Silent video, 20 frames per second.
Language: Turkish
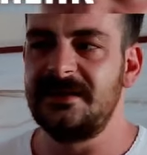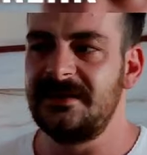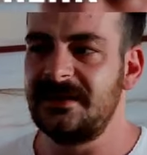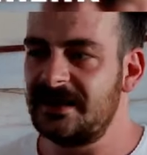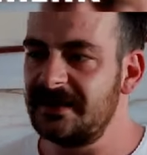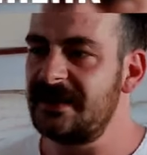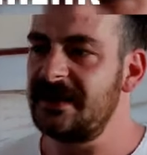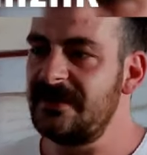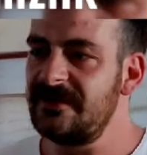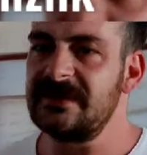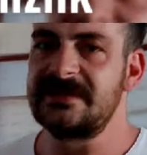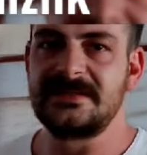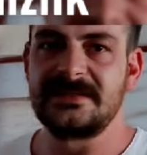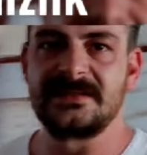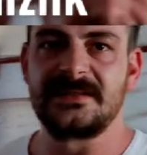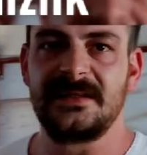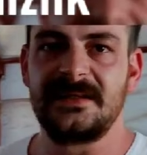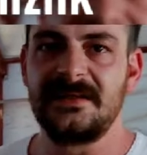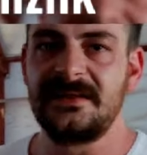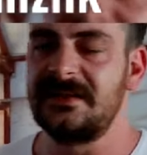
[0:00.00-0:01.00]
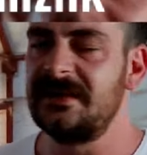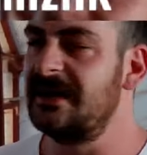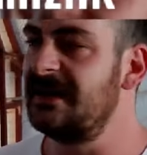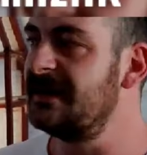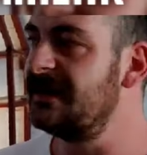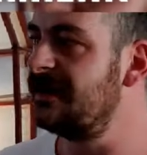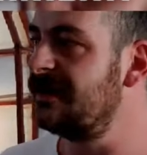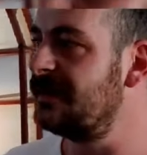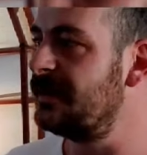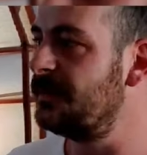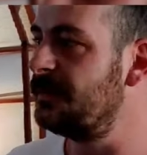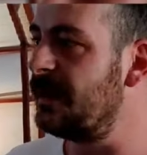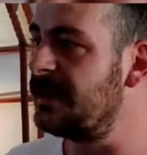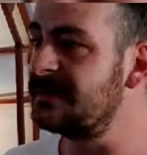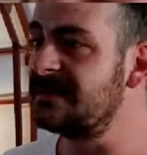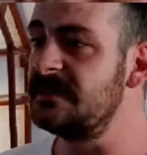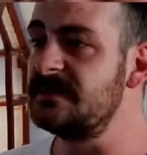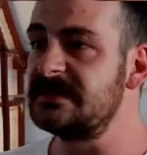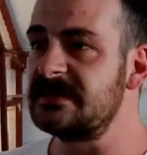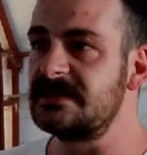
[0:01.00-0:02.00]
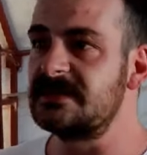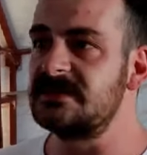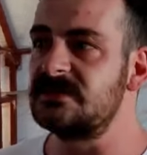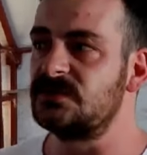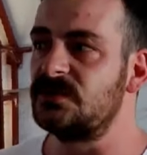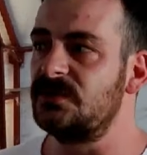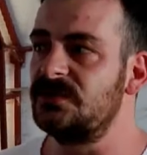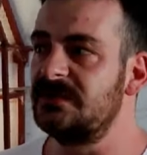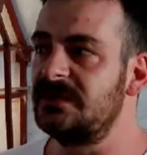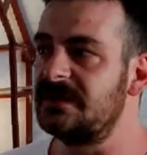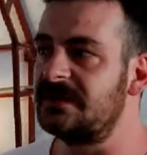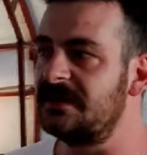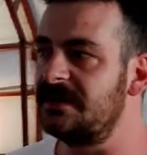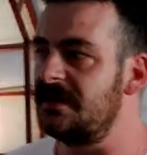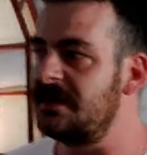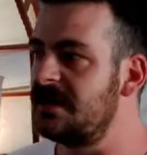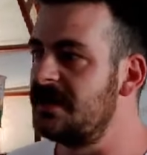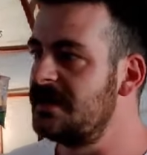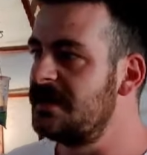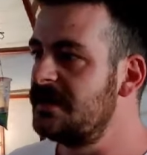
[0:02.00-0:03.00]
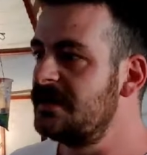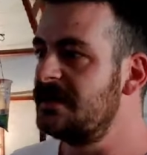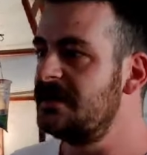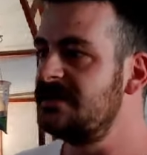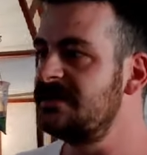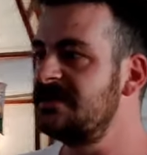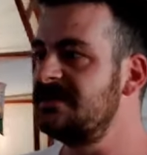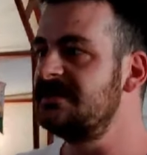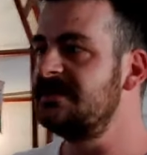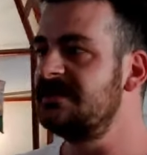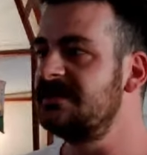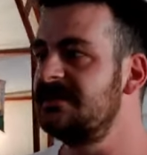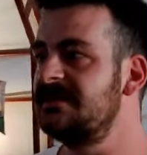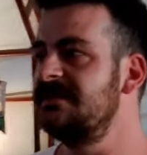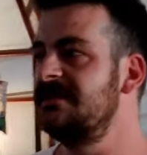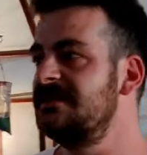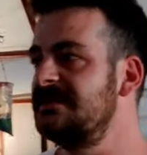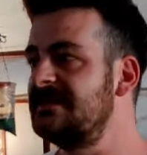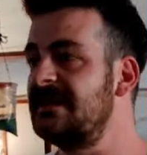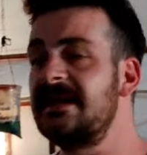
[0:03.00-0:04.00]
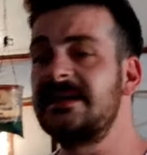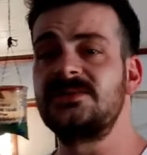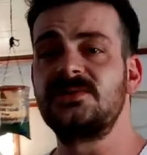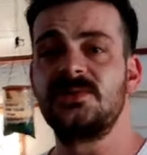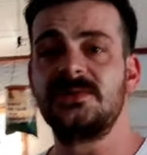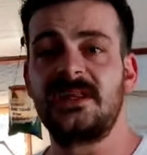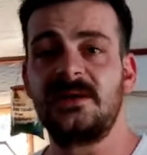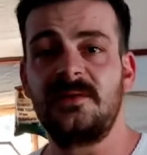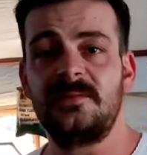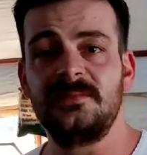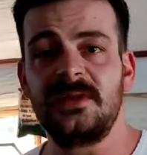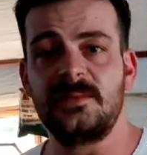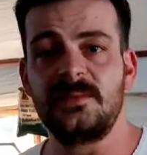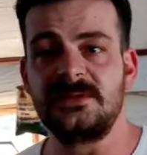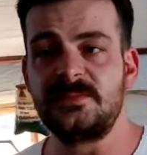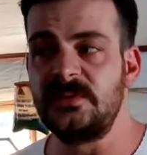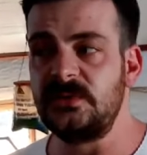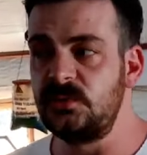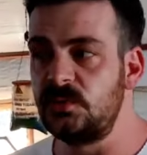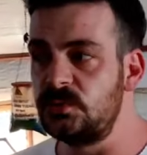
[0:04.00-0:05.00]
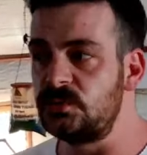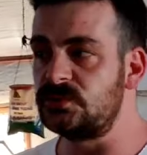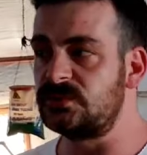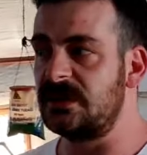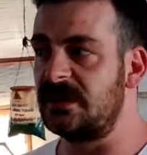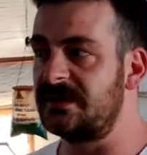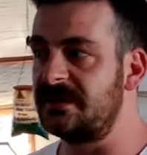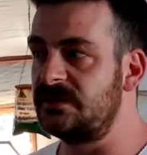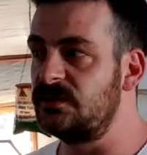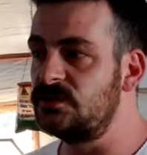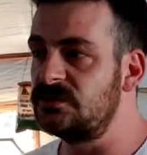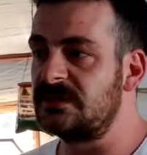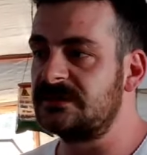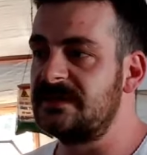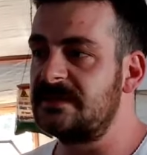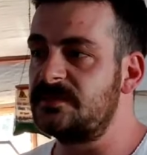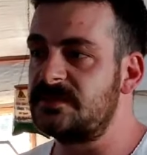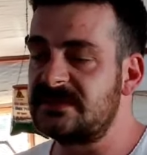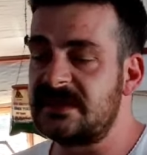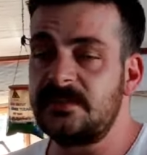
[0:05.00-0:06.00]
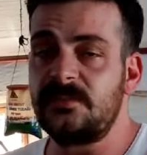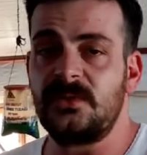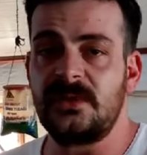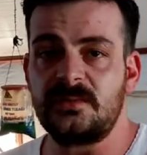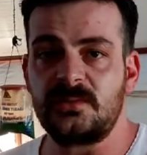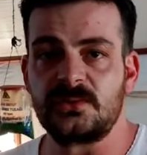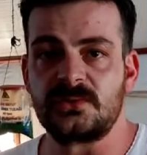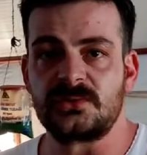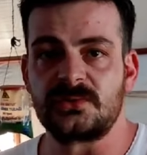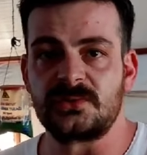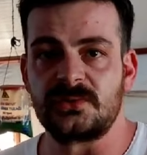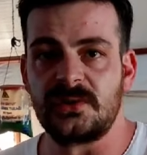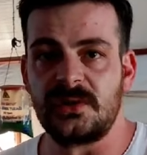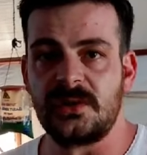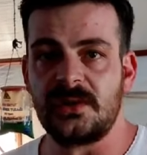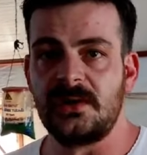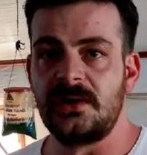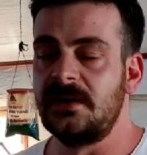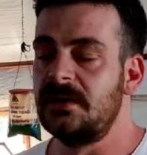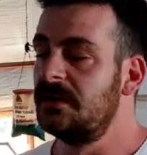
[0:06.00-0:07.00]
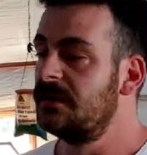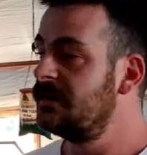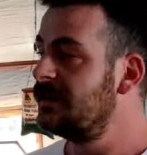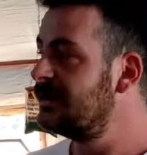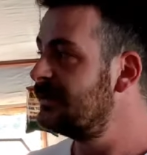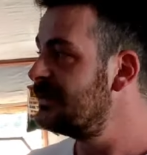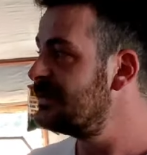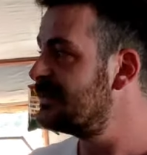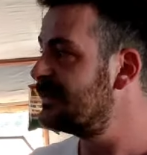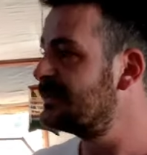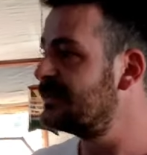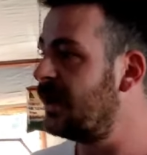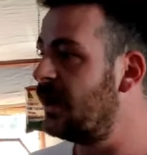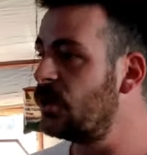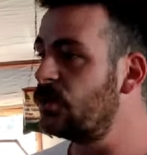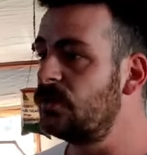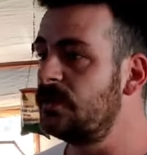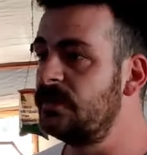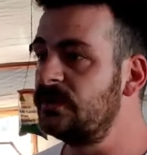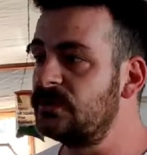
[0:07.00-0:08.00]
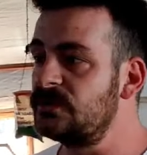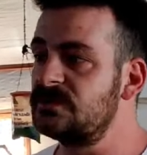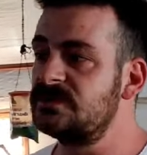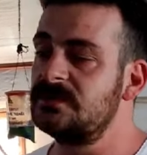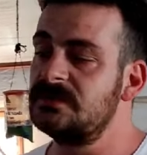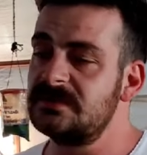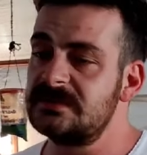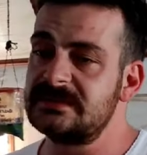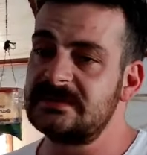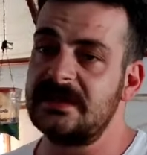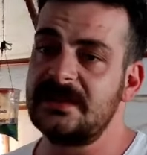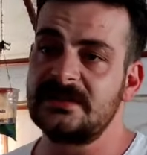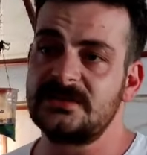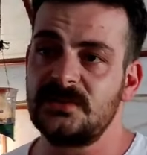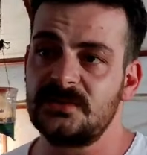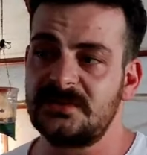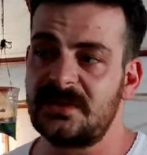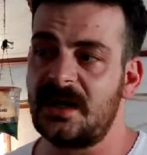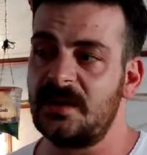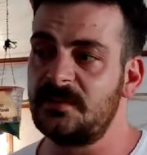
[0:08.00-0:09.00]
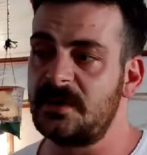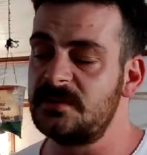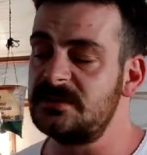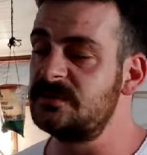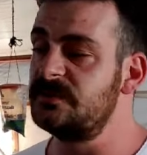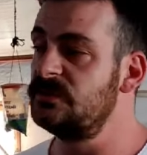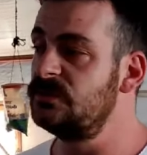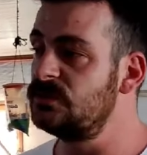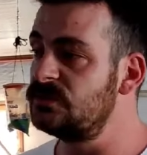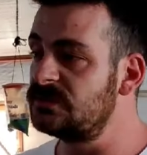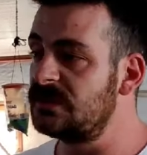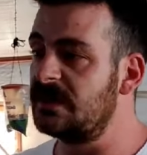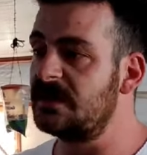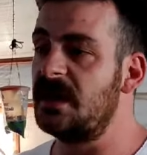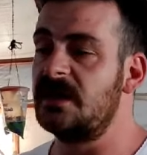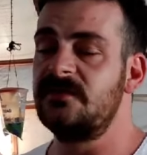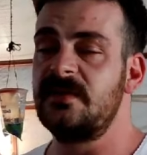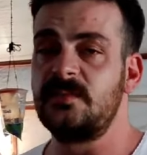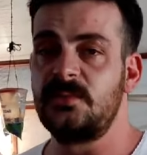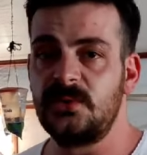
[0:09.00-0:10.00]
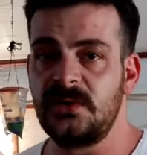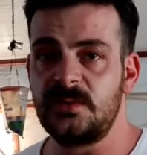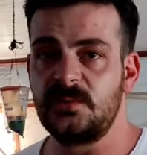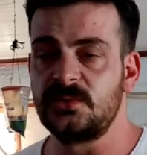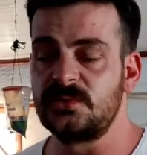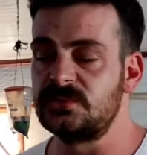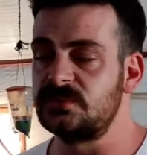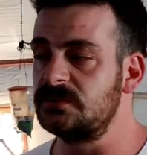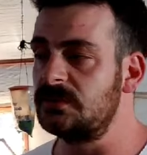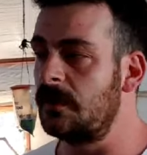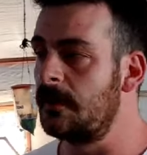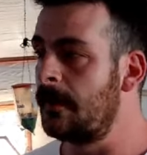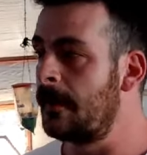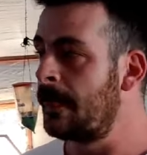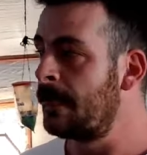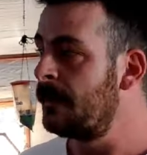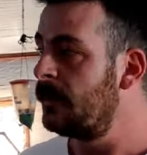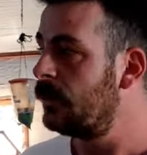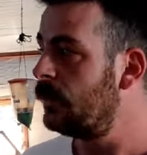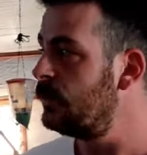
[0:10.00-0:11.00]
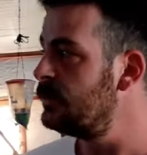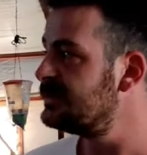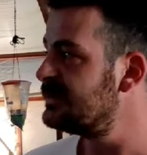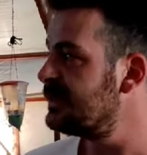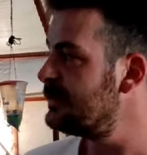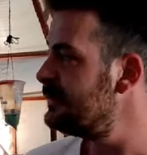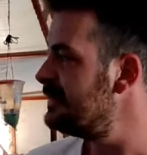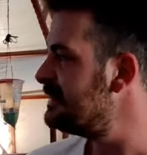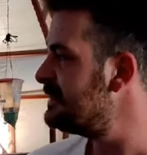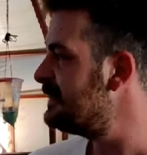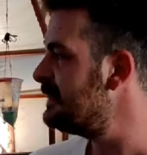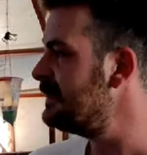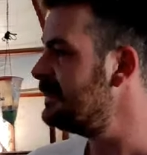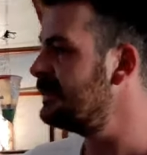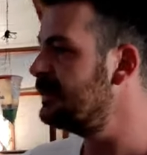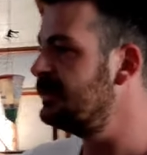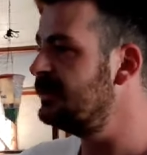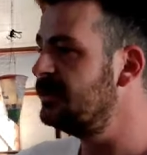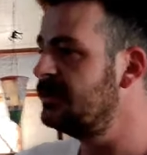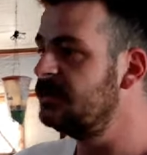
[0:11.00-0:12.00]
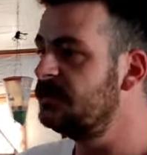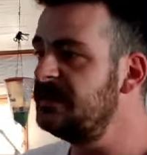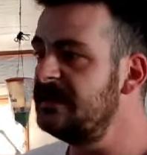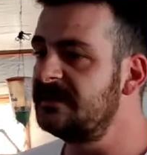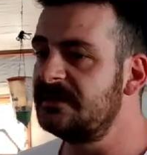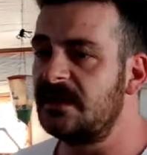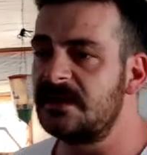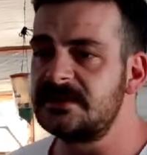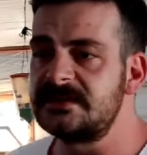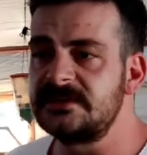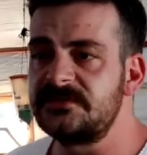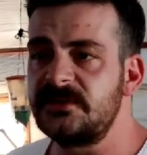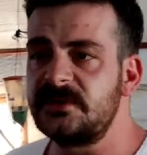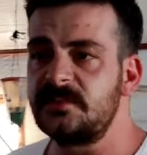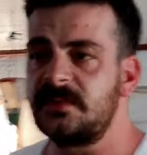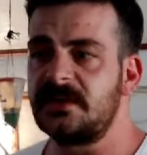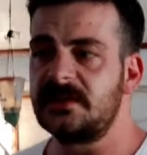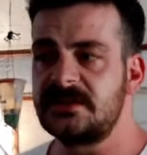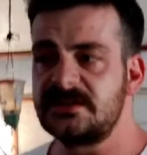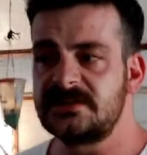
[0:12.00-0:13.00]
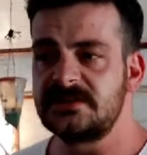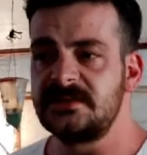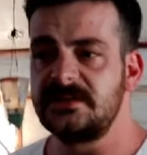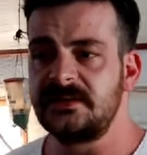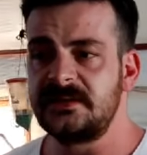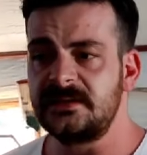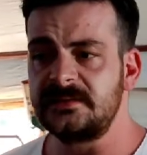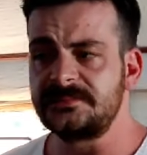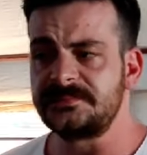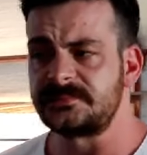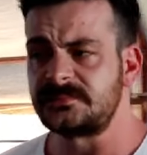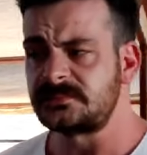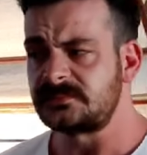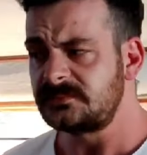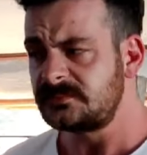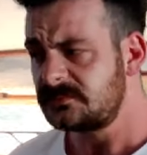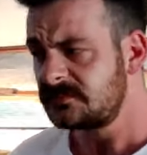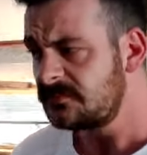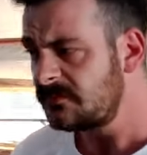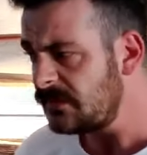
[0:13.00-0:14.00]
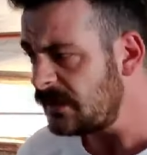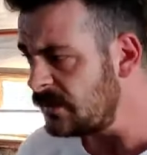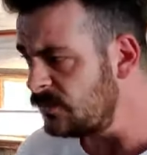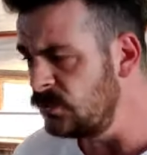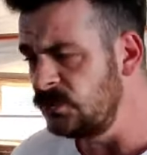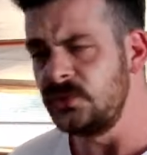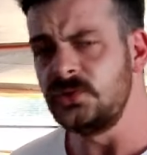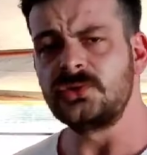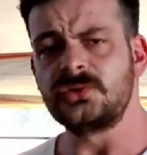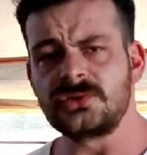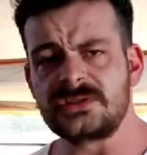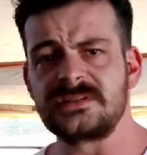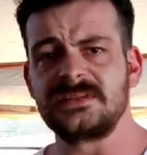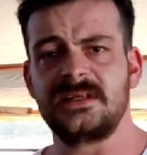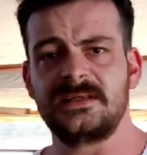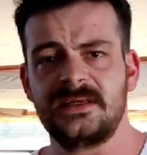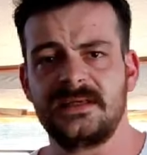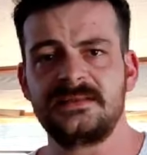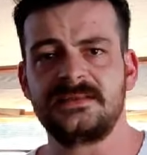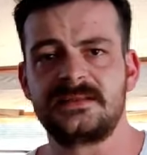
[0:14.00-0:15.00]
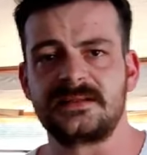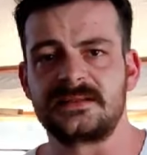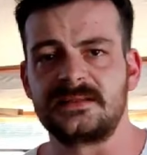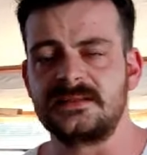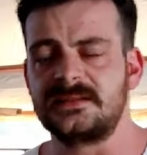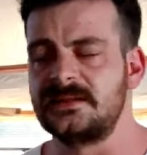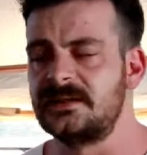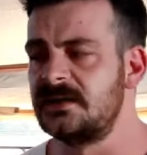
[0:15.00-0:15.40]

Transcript: yani evet işte yani baktım sakız koyunlarına e şimdi e, seleksiyon tamamlanmış bir 100 tane 100 adet bir şey bulamıyorsun. Yani ya da işte Tahir Olbekos'un seleksiyon tamamlamış bir 100 tane hayvan bulamıyorsun. Tamam. O yüzden biz de e, bir ithalatçı firma aracılığıyla bunu yurt dışından getirdik.